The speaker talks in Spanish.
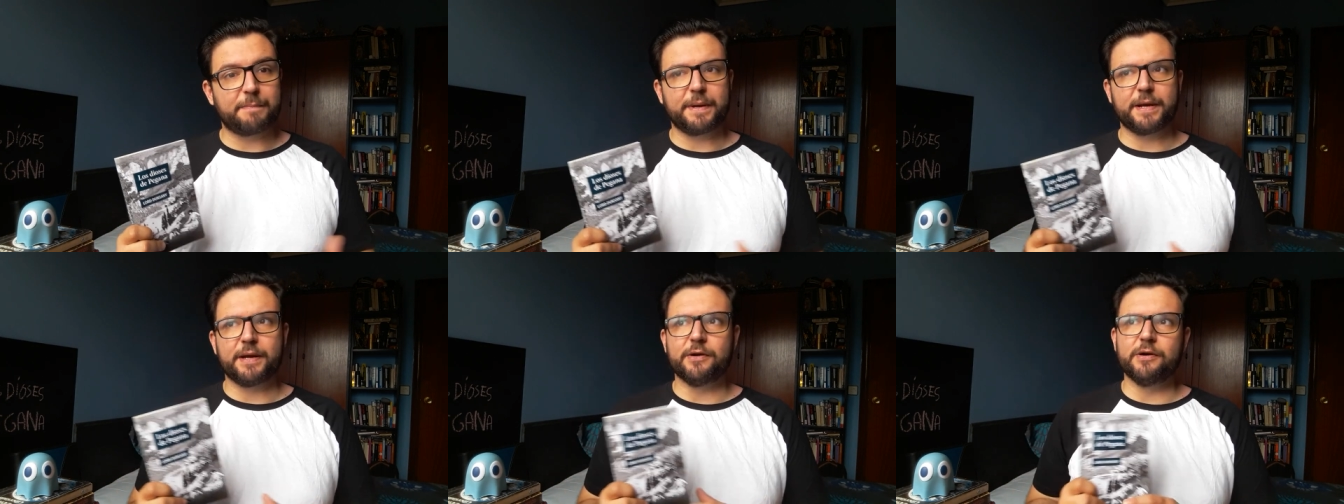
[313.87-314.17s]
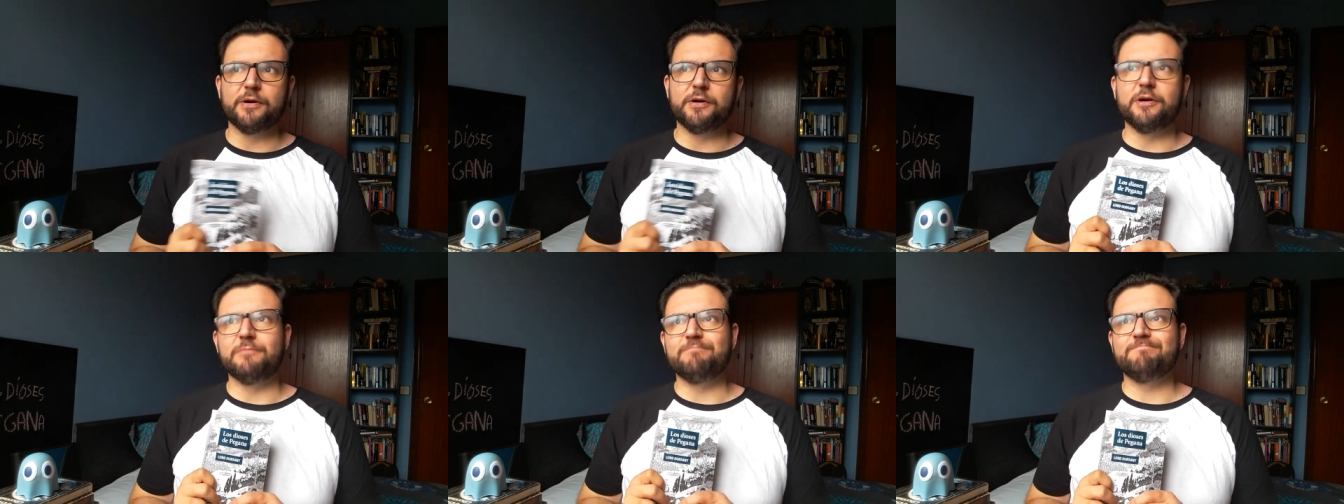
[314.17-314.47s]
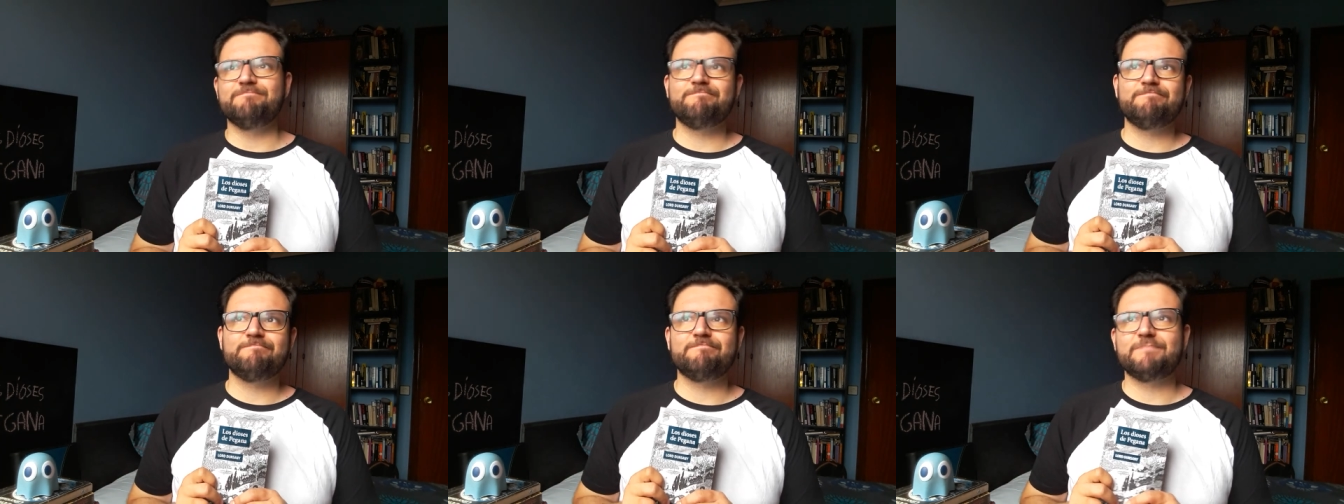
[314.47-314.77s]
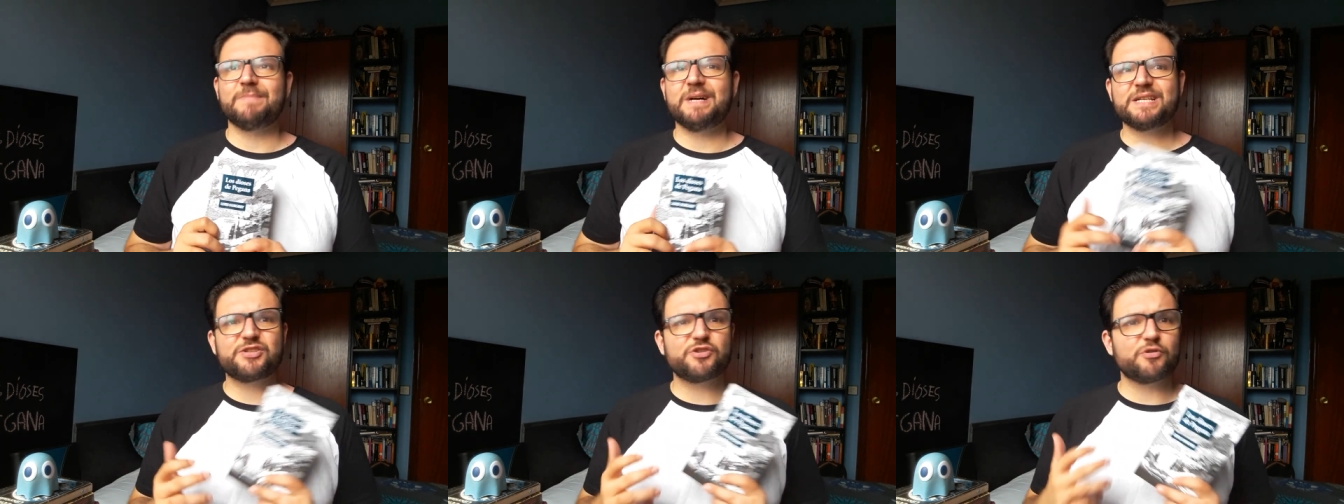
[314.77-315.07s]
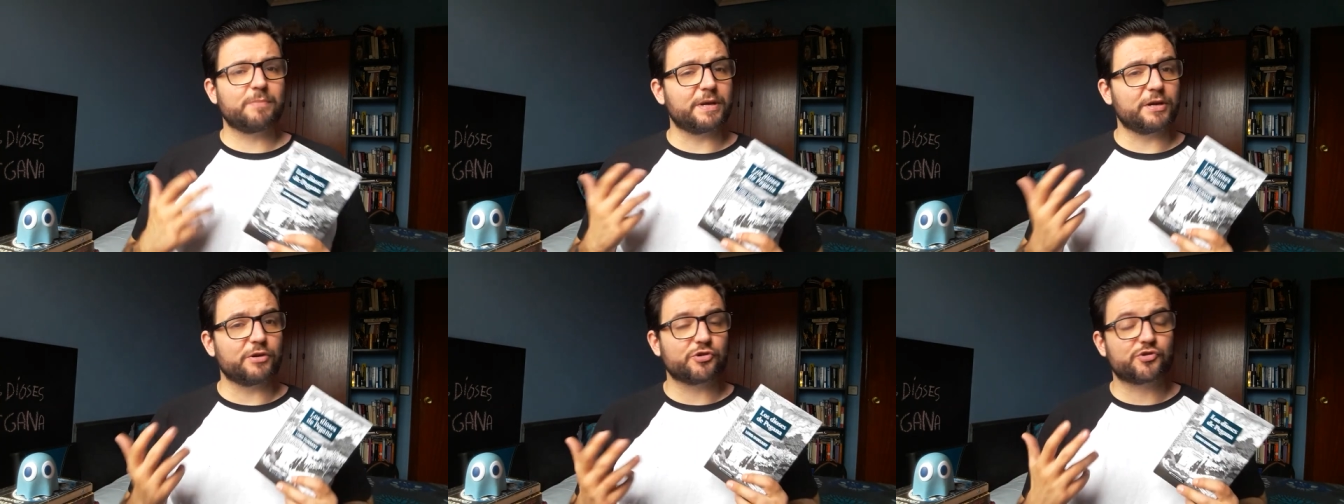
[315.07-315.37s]
pero más o
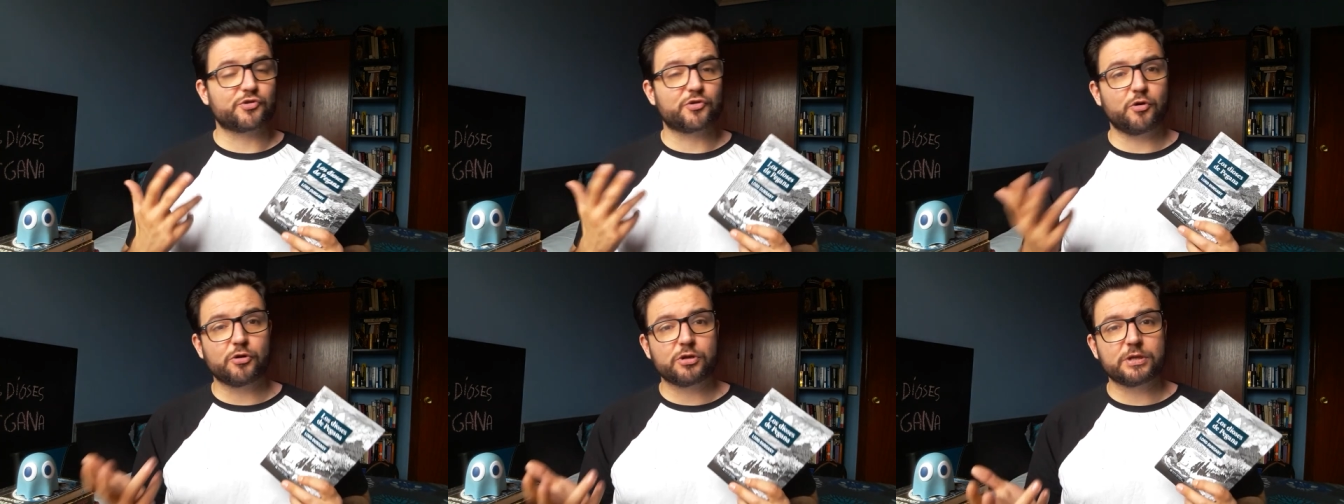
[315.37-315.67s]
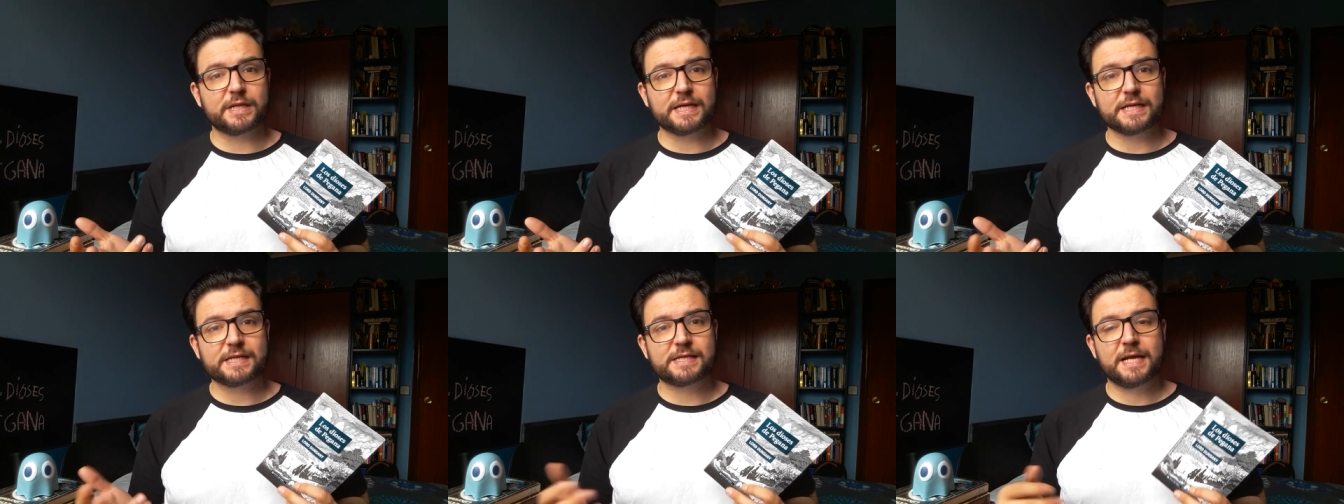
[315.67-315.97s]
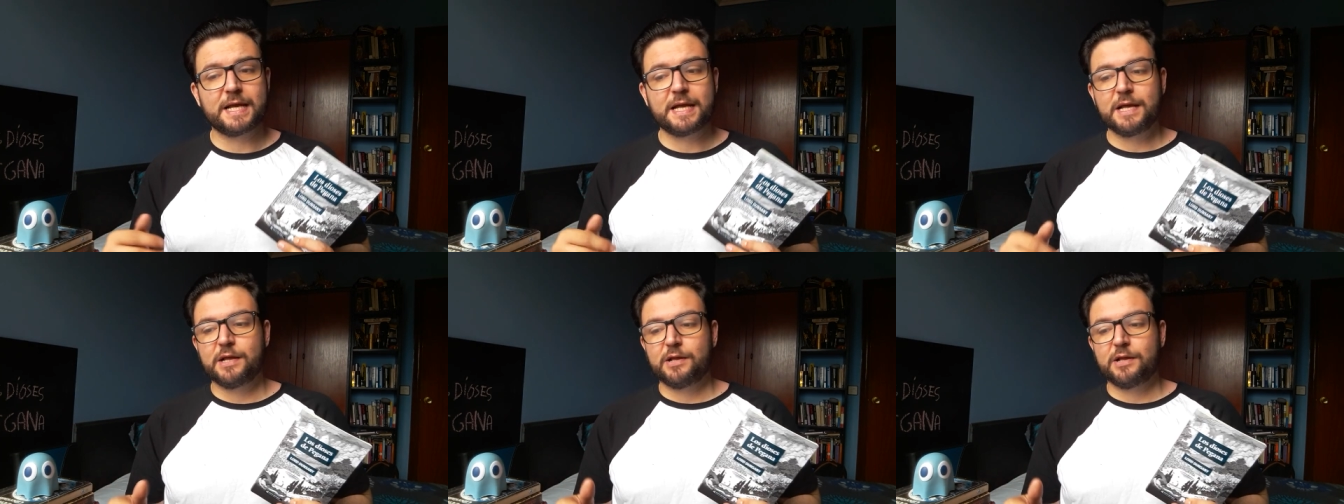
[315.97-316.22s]
menos cortas,